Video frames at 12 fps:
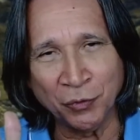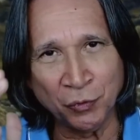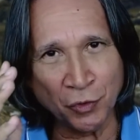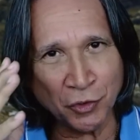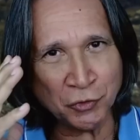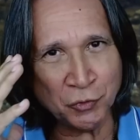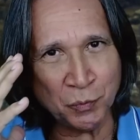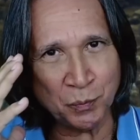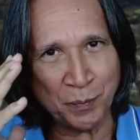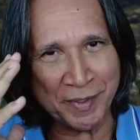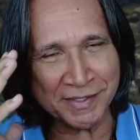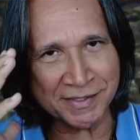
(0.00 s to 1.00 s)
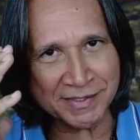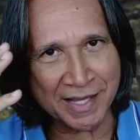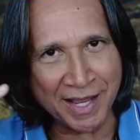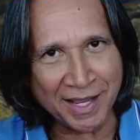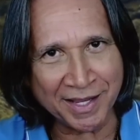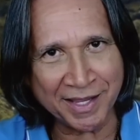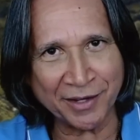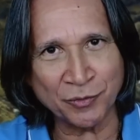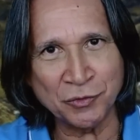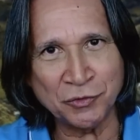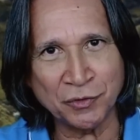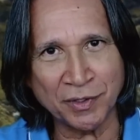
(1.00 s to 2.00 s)
O nosso pensar é
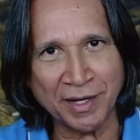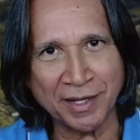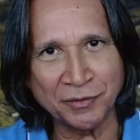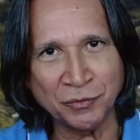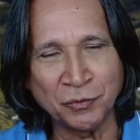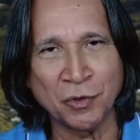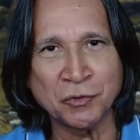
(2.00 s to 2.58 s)
condicionado,